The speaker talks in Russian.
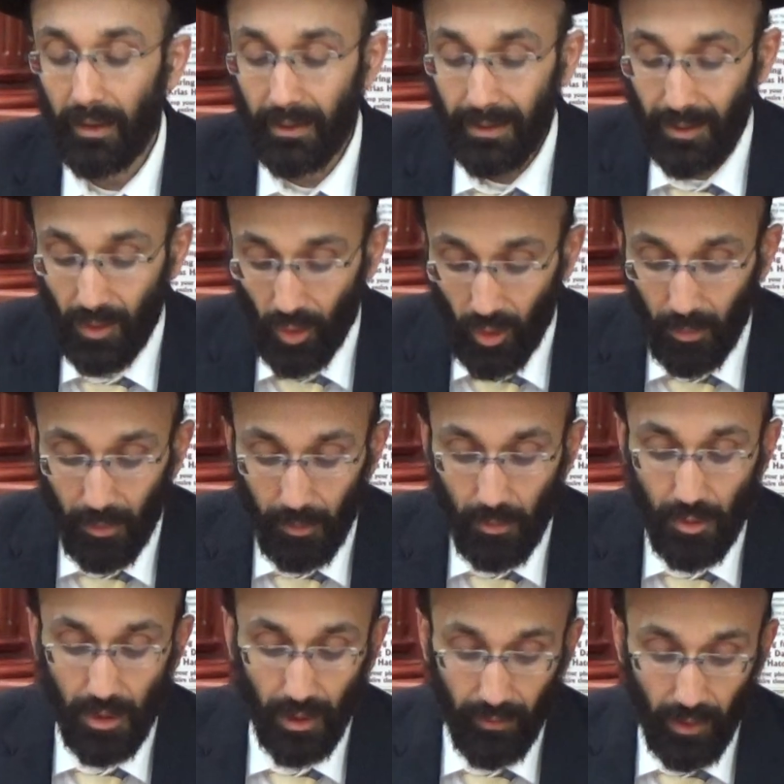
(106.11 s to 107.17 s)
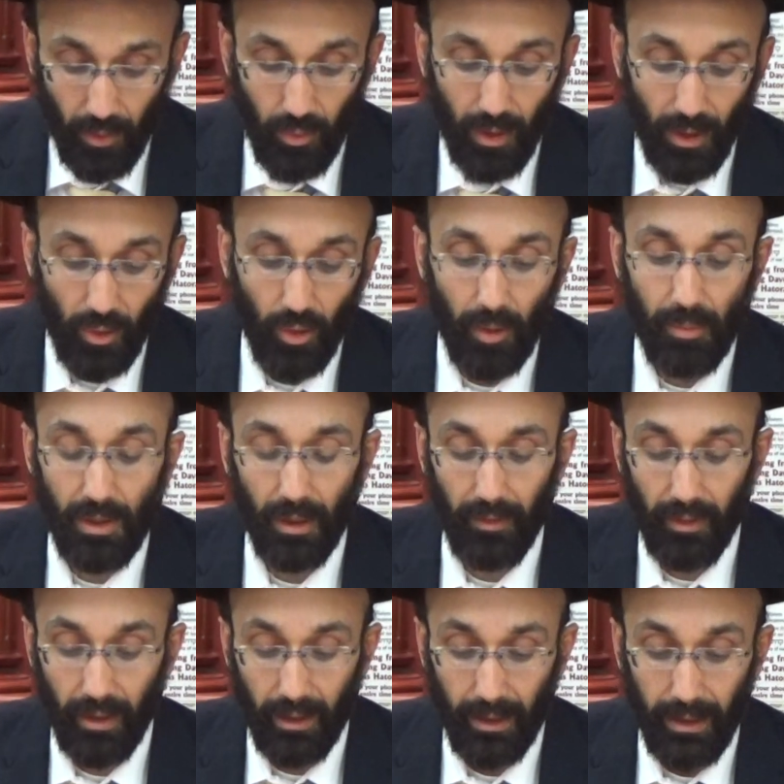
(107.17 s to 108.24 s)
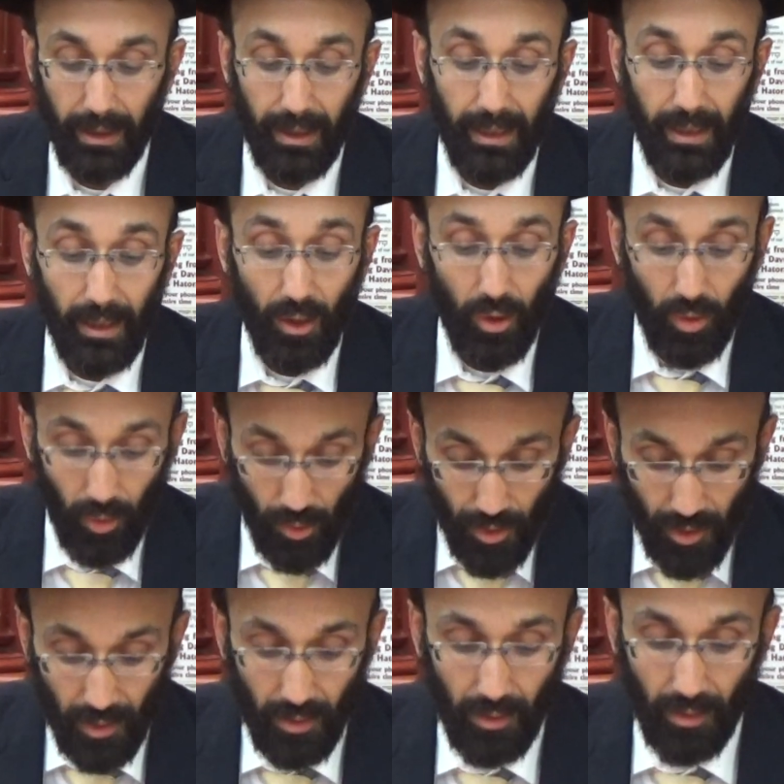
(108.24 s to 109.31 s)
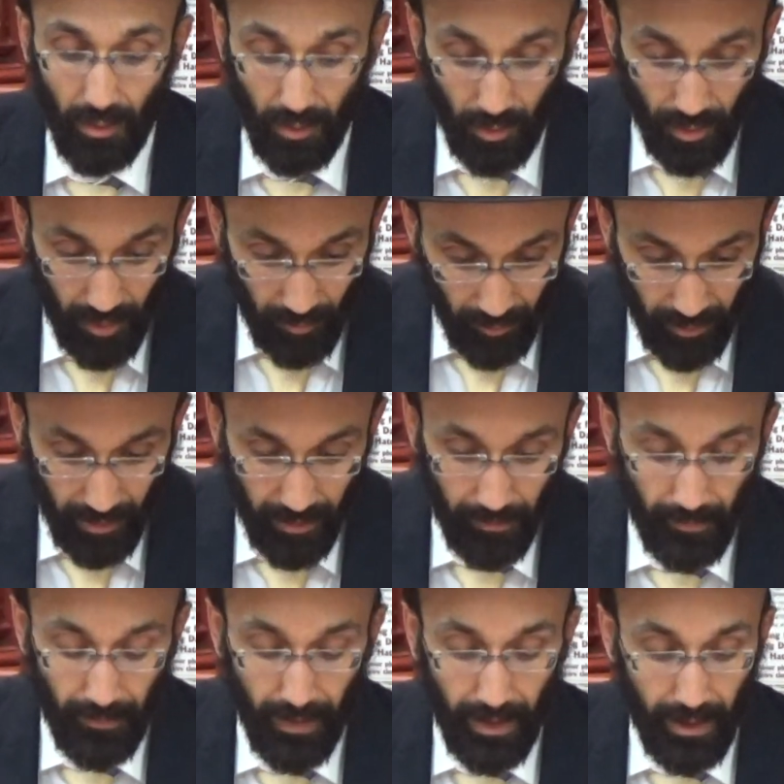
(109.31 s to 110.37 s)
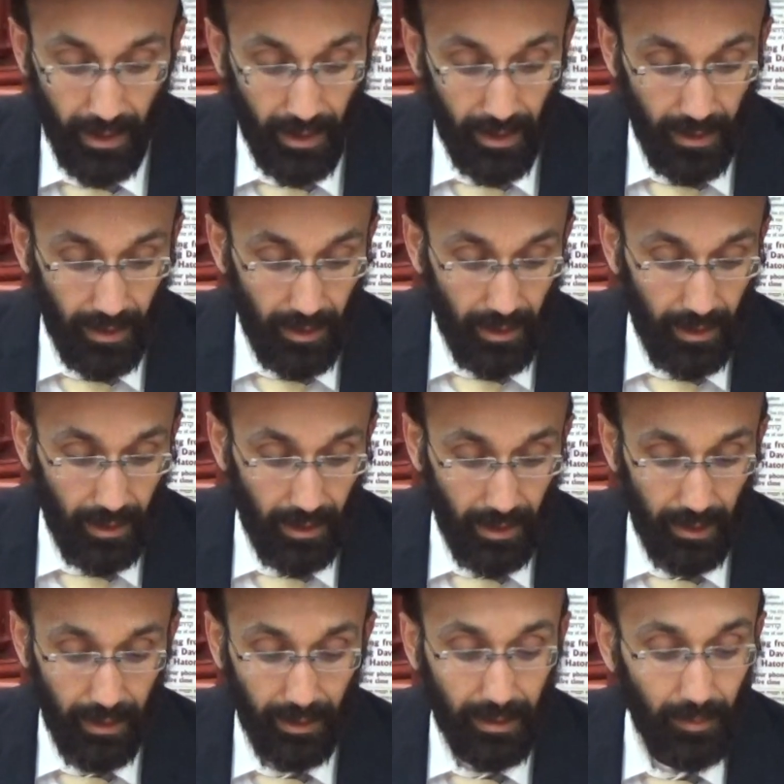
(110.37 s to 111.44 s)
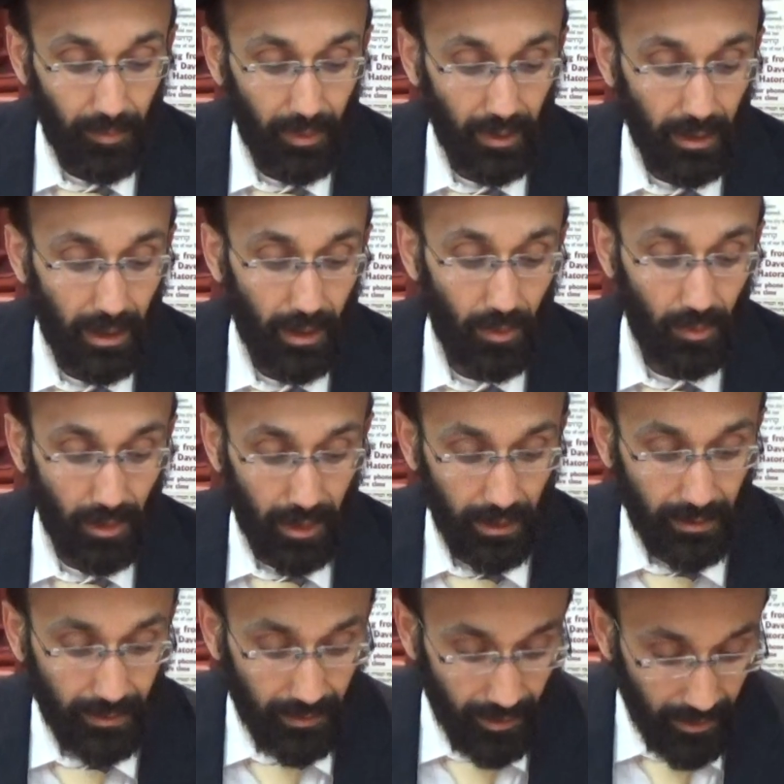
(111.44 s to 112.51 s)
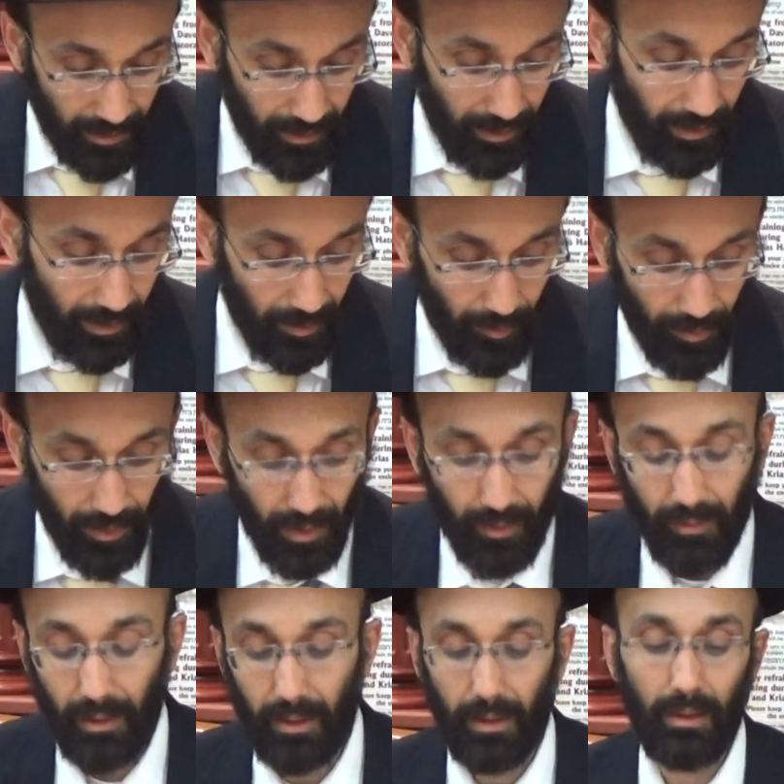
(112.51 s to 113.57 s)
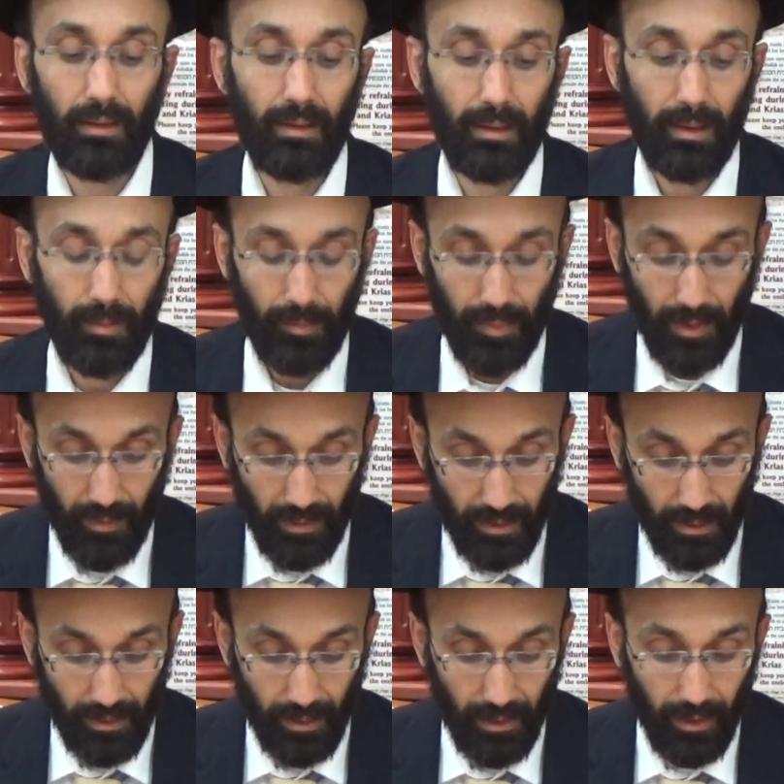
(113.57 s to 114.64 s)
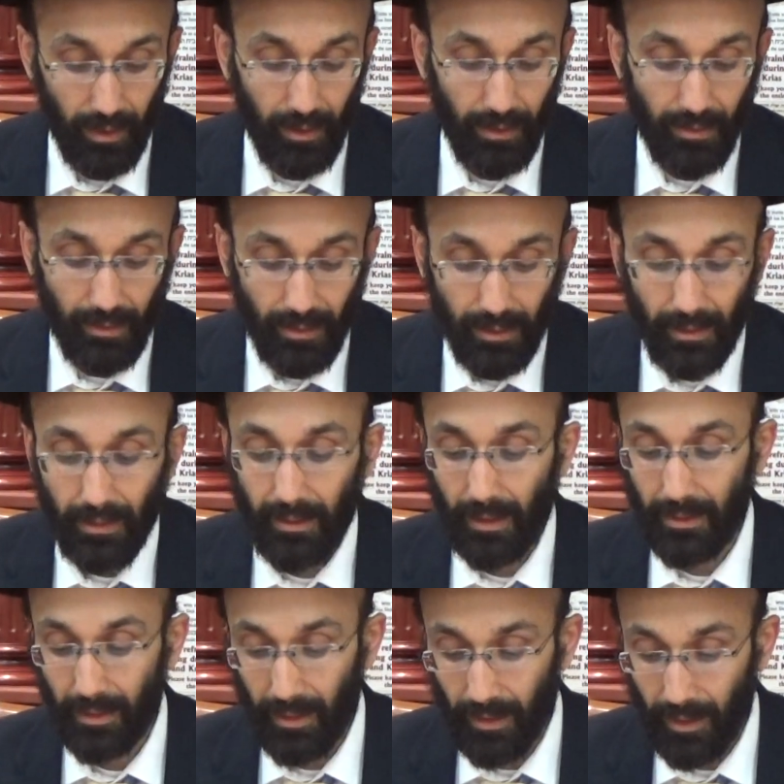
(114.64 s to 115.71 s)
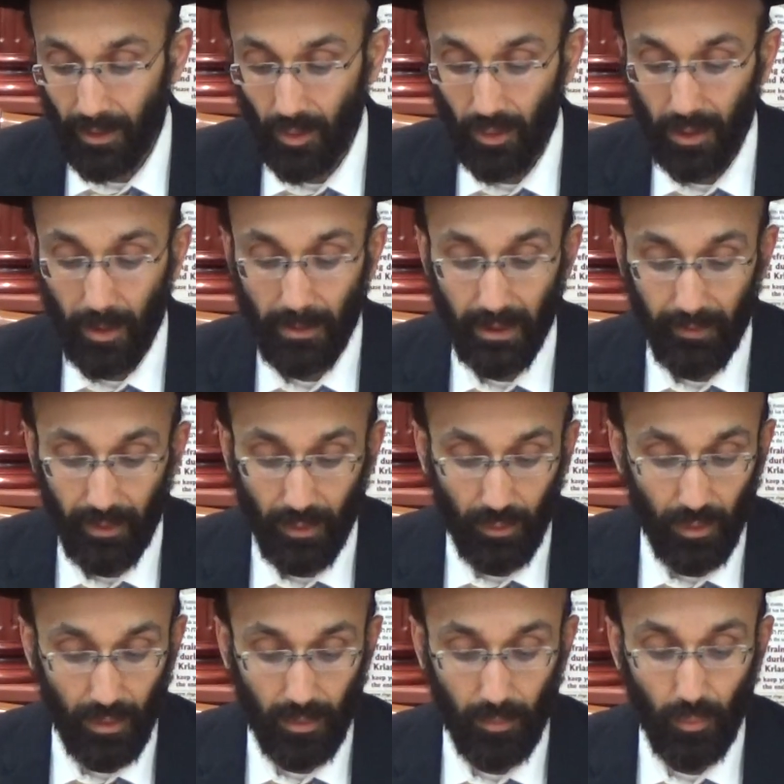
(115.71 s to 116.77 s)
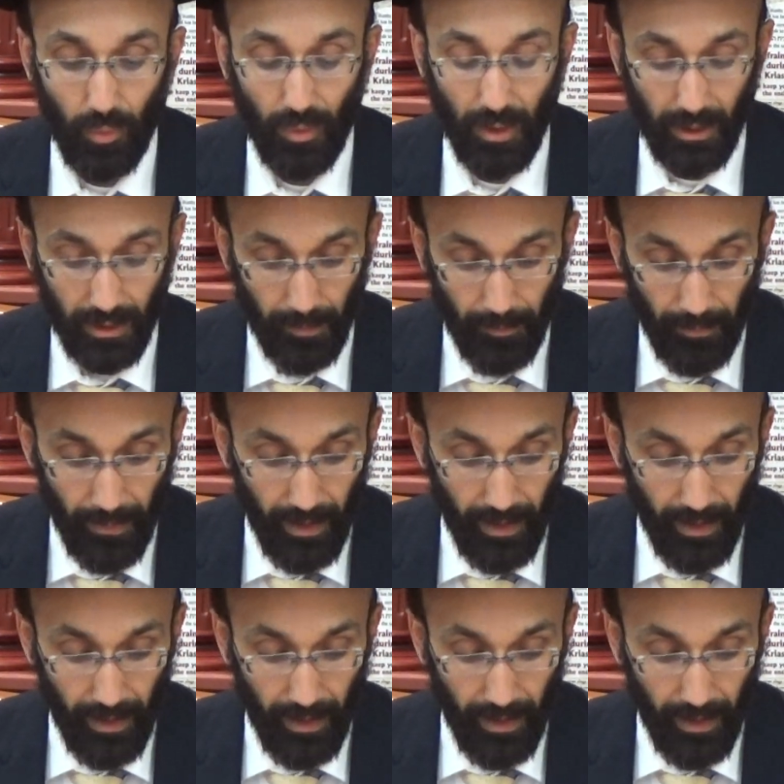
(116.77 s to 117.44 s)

скромному человеку, которым человек хочет и должен быть. А это была у нас стратегия первая, на первая стратегия из 10 стратегий, которые нам советуют мудрецы.